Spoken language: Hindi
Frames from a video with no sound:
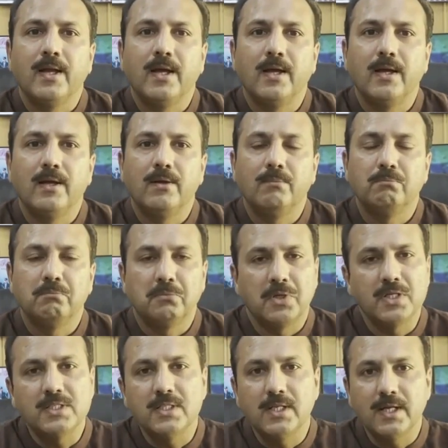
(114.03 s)
आ,
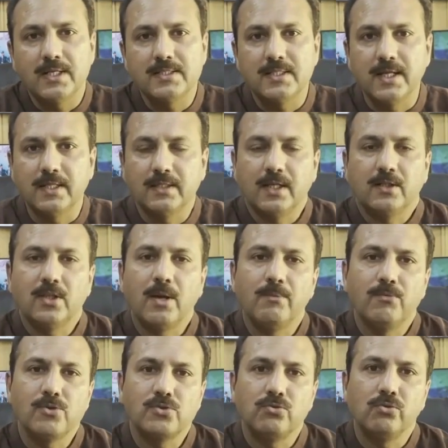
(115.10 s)
किसी न किसी हद तक हम
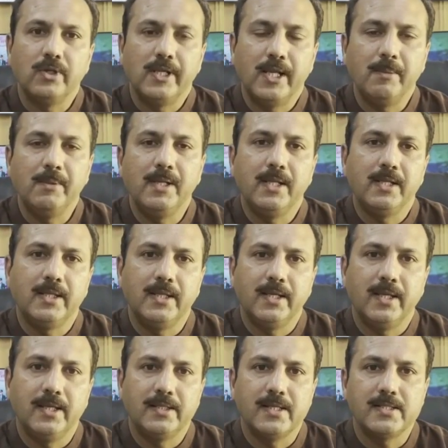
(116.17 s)
वो सुकून ले भी लेते
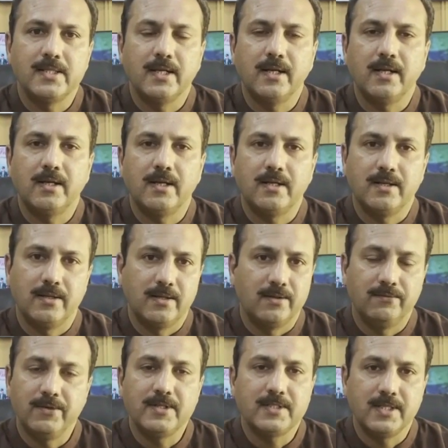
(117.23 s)
हैं जैसे अगर
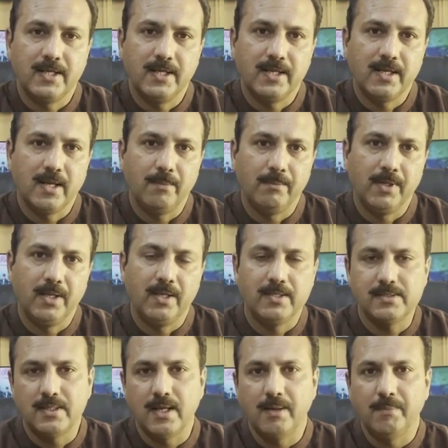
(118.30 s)
फ़र्ज़ करें कि हमने
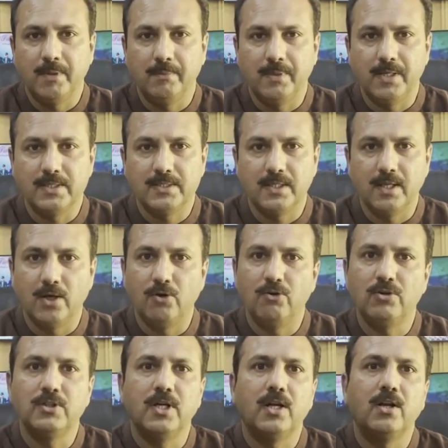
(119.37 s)
आबाद से
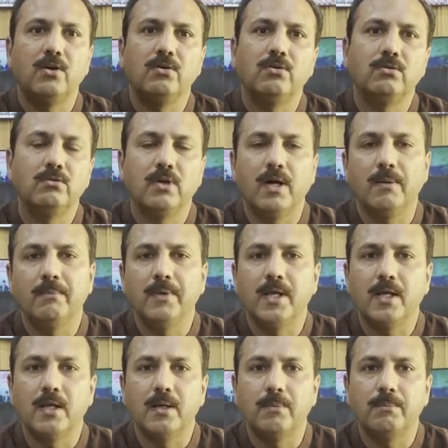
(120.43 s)
लाहौर जाना हो तो हम एक